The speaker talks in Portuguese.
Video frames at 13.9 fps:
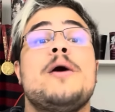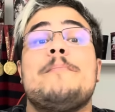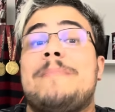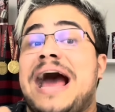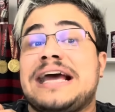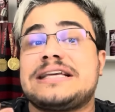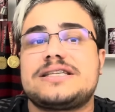
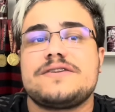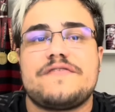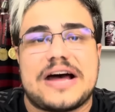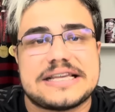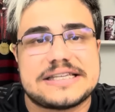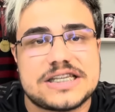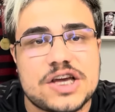mais
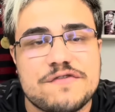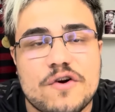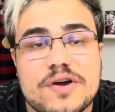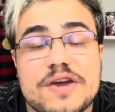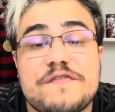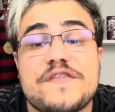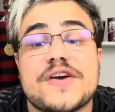invasível
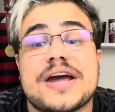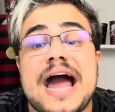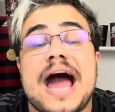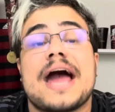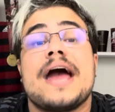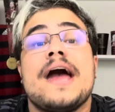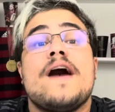e
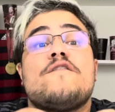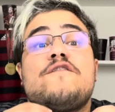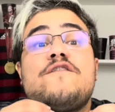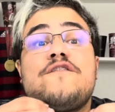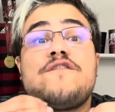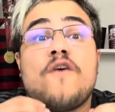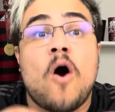ficar
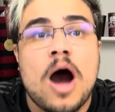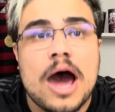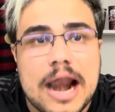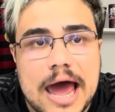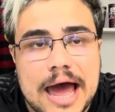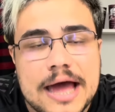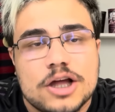
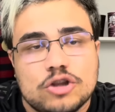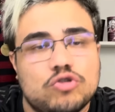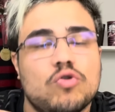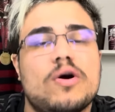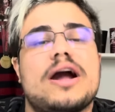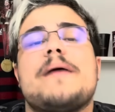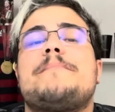fora
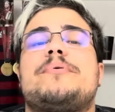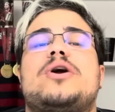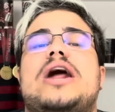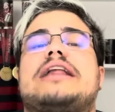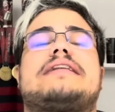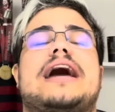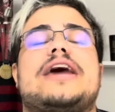do
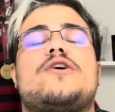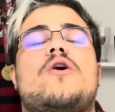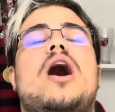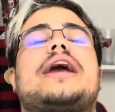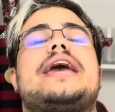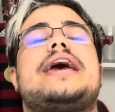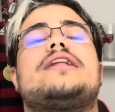campeonato
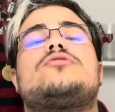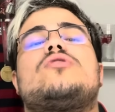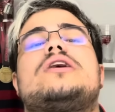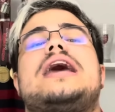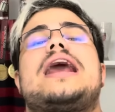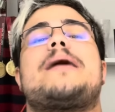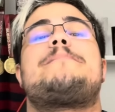carioca e
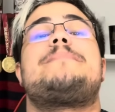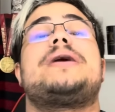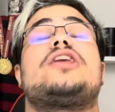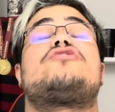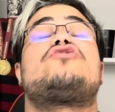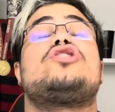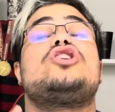retornar
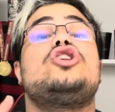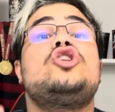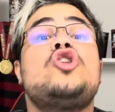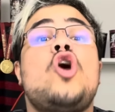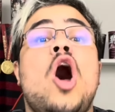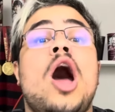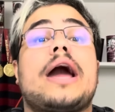apenas
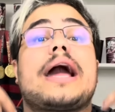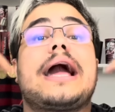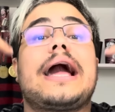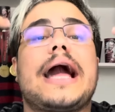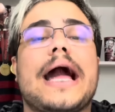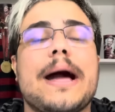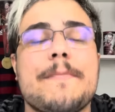no
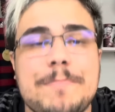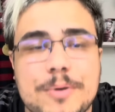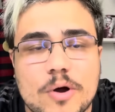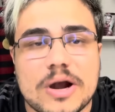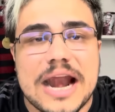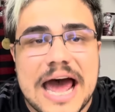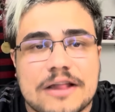
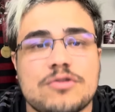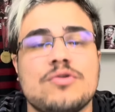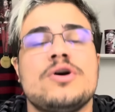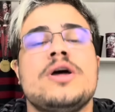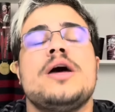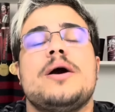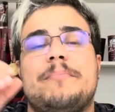Campeonato
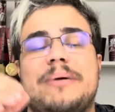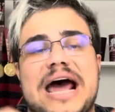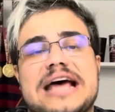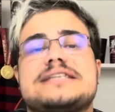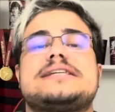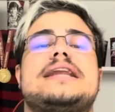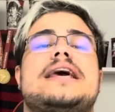
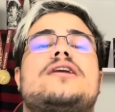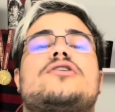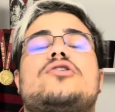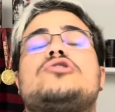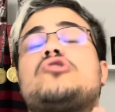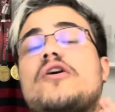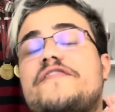Brasileiro, eu
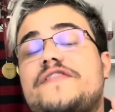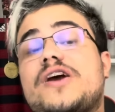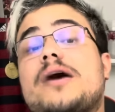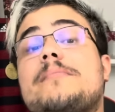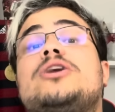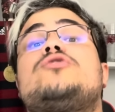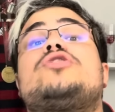não estou
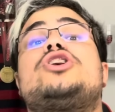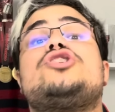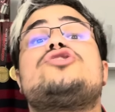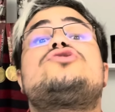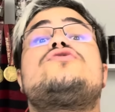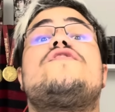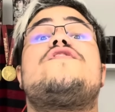afirmando que
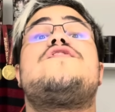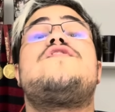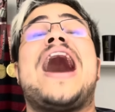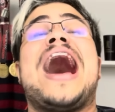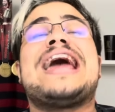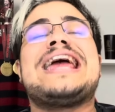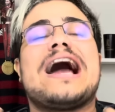isso
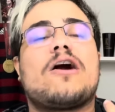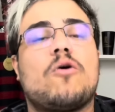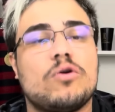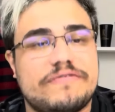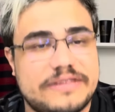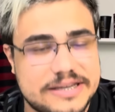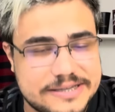vai
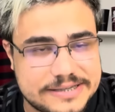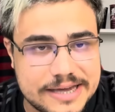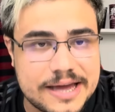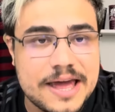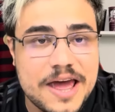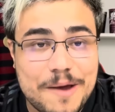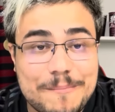
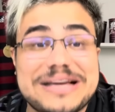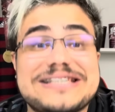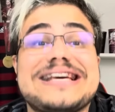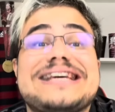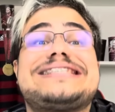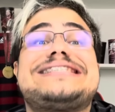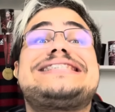acontecer, mas
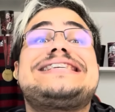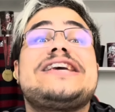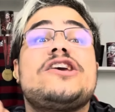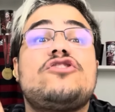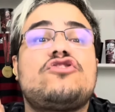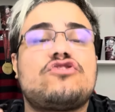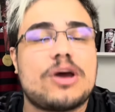
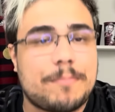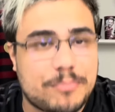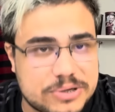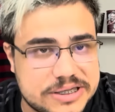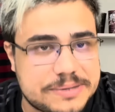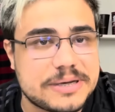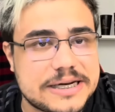existe a
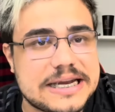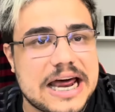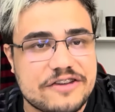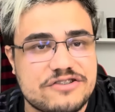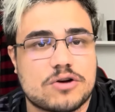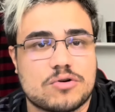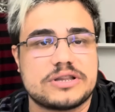
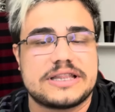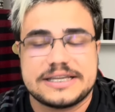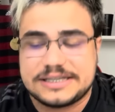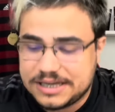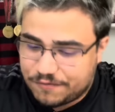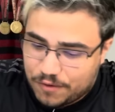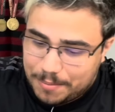possibilidade de
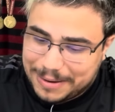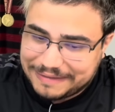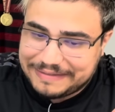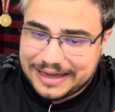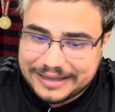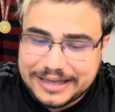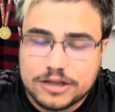acontecer. Vamos
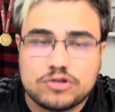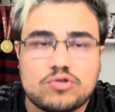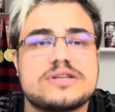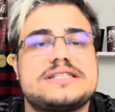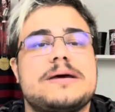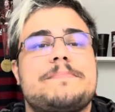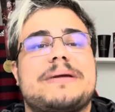bater aqui e
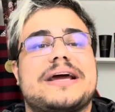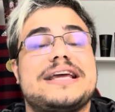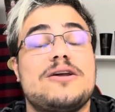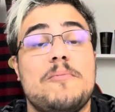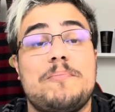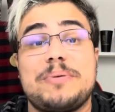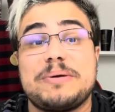torcer para que
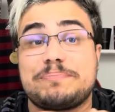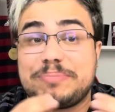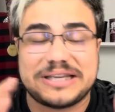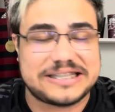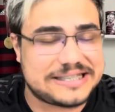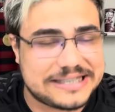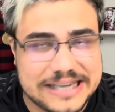não
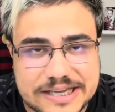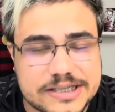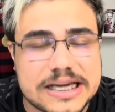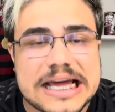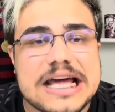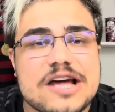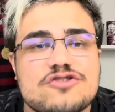
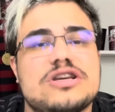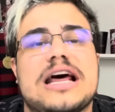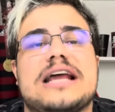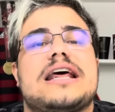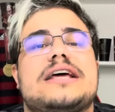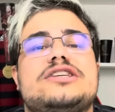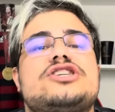precise de
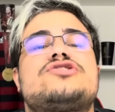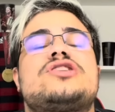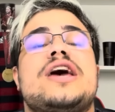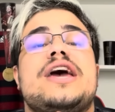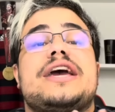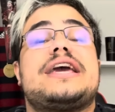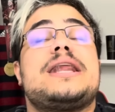nada disso
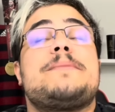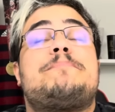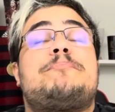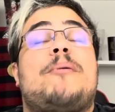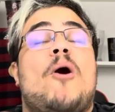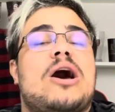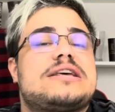e que ele
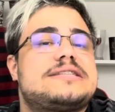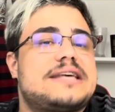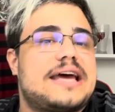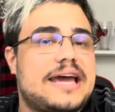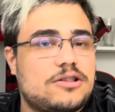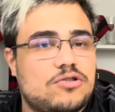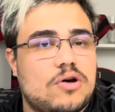possa
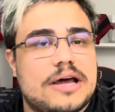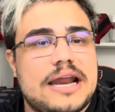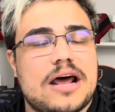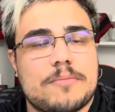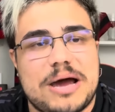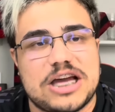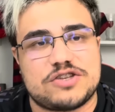
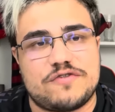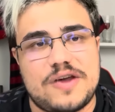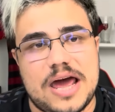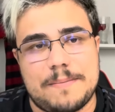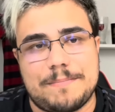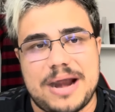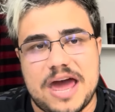retornar o mais
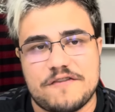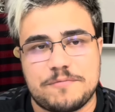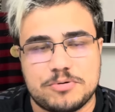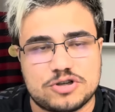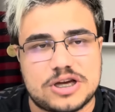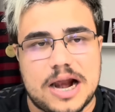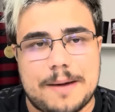breve
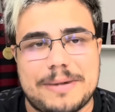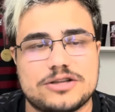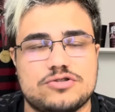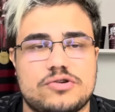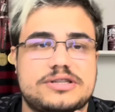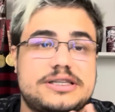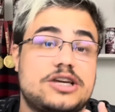para os gramados.
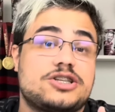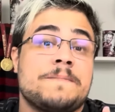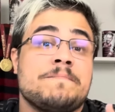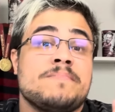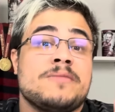Ou seja,